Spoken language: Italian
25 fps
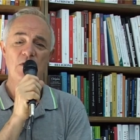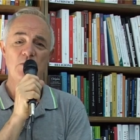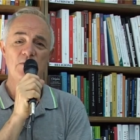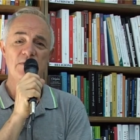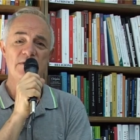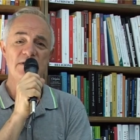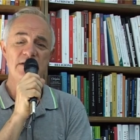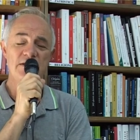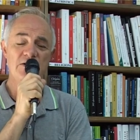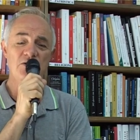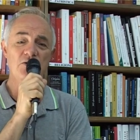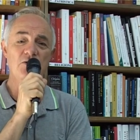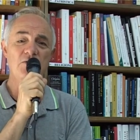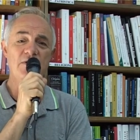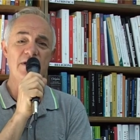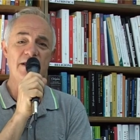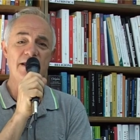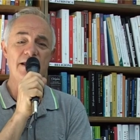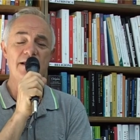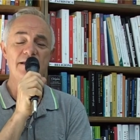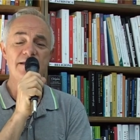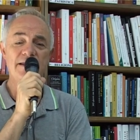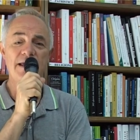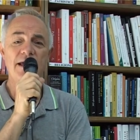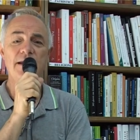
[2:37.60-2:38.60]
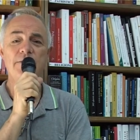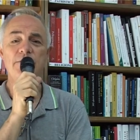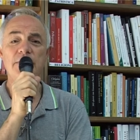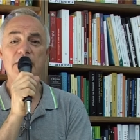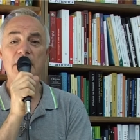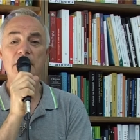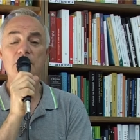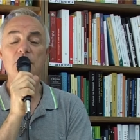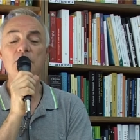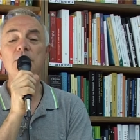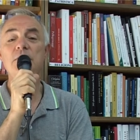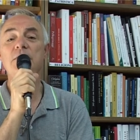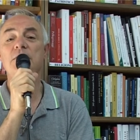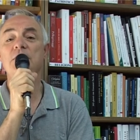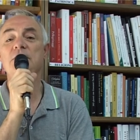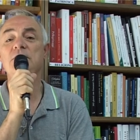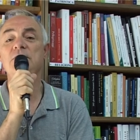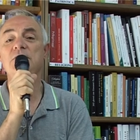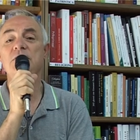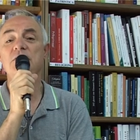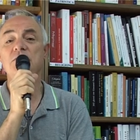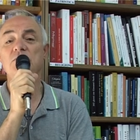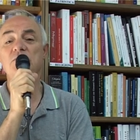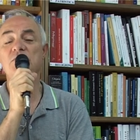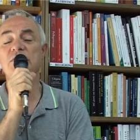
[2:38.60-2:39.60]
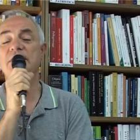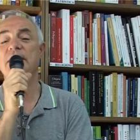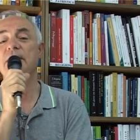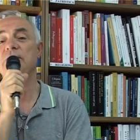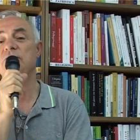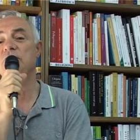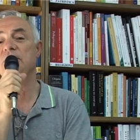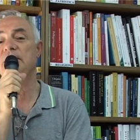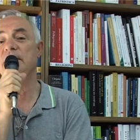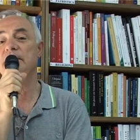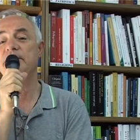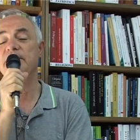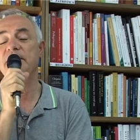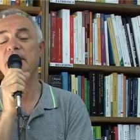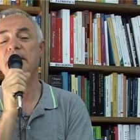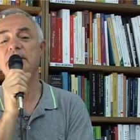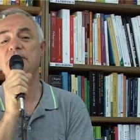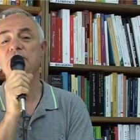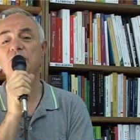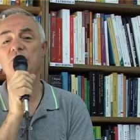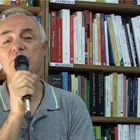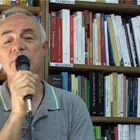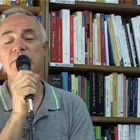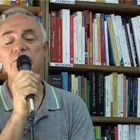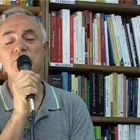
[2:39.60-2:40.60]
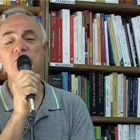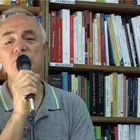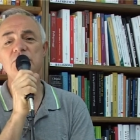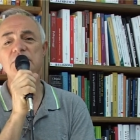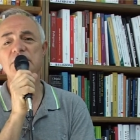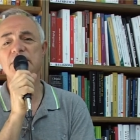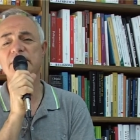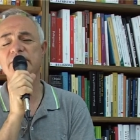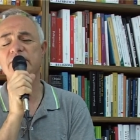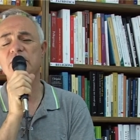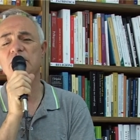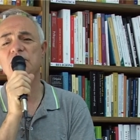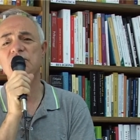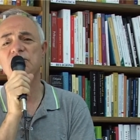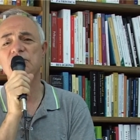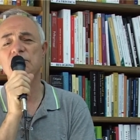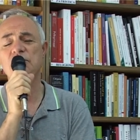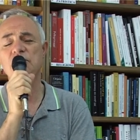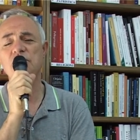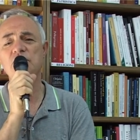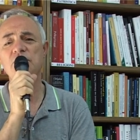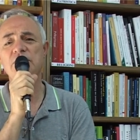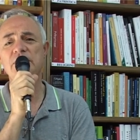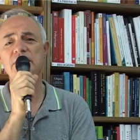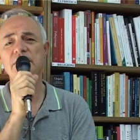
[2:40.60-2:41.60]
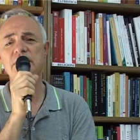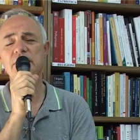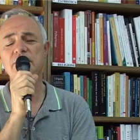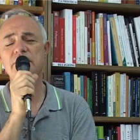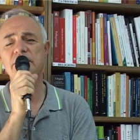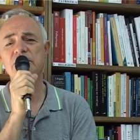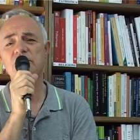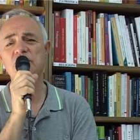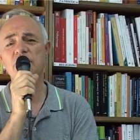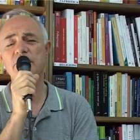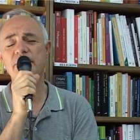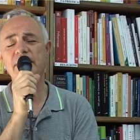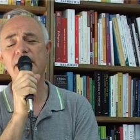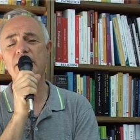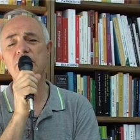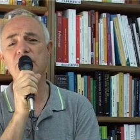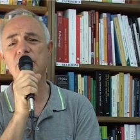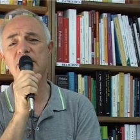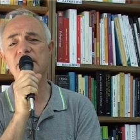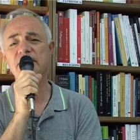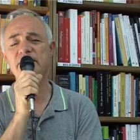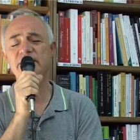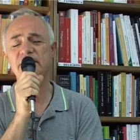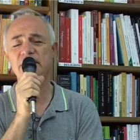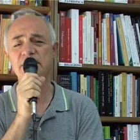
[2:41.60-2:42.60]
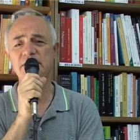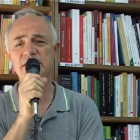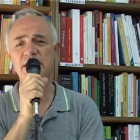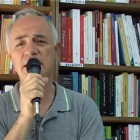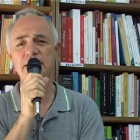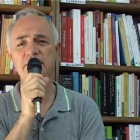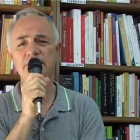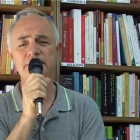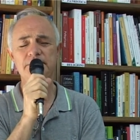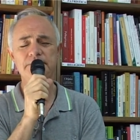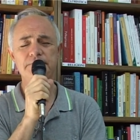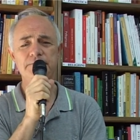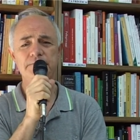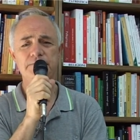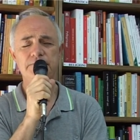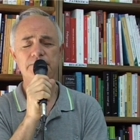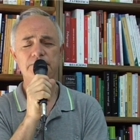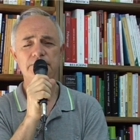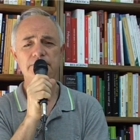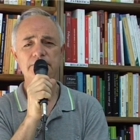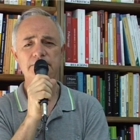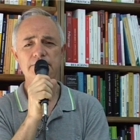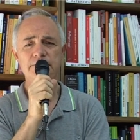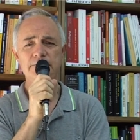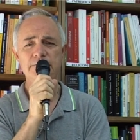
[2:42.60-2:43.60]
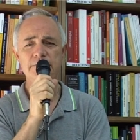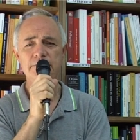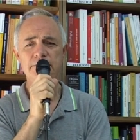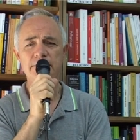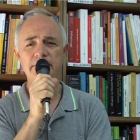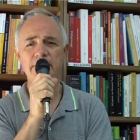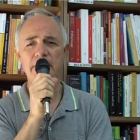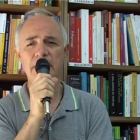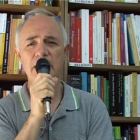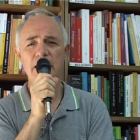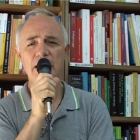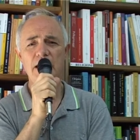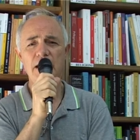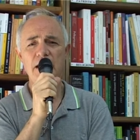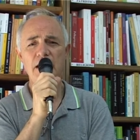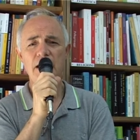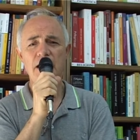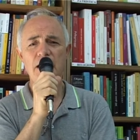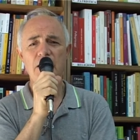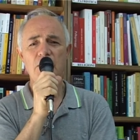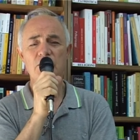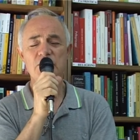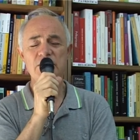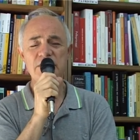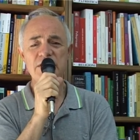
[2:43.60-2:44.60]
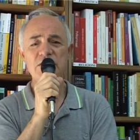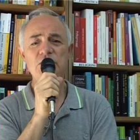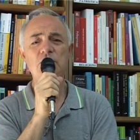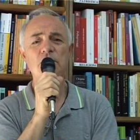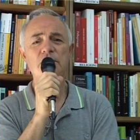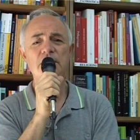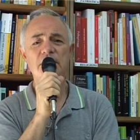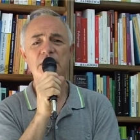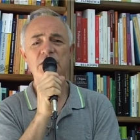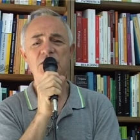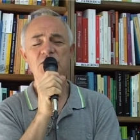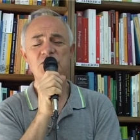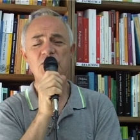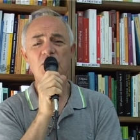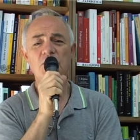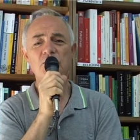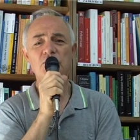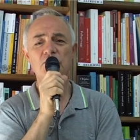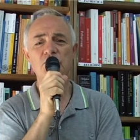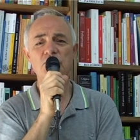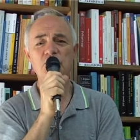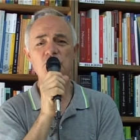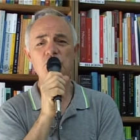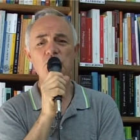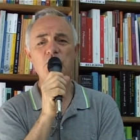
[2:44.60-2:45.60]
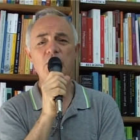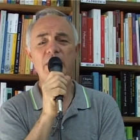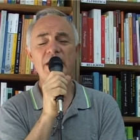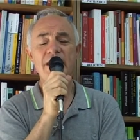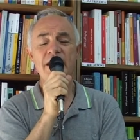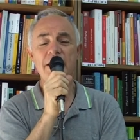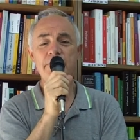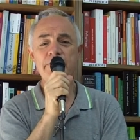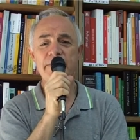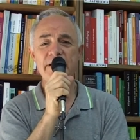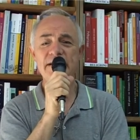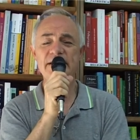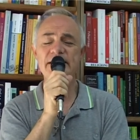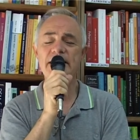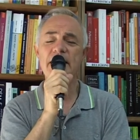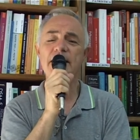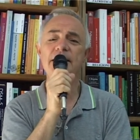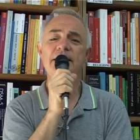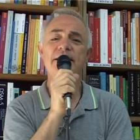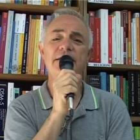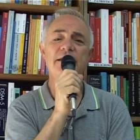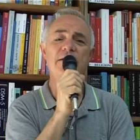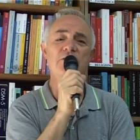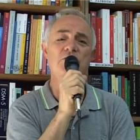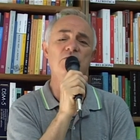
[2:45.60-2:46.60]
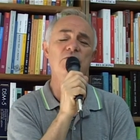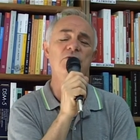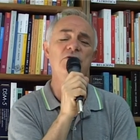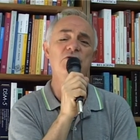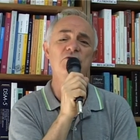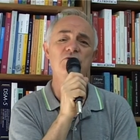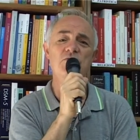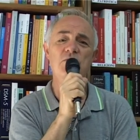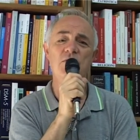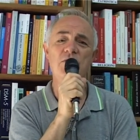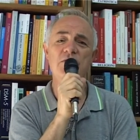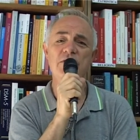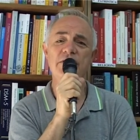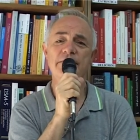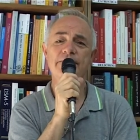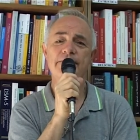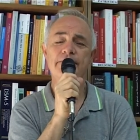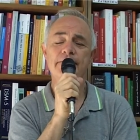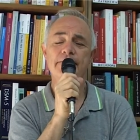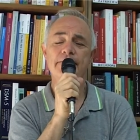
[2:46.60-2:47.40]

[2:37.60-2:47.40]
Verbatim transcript: Quel Signore che è il termine Kyrios usato da Pietro quando si rivolge a lui in questo brano del Vangelo. Un Signore risorto dunque che è presente con i suoi,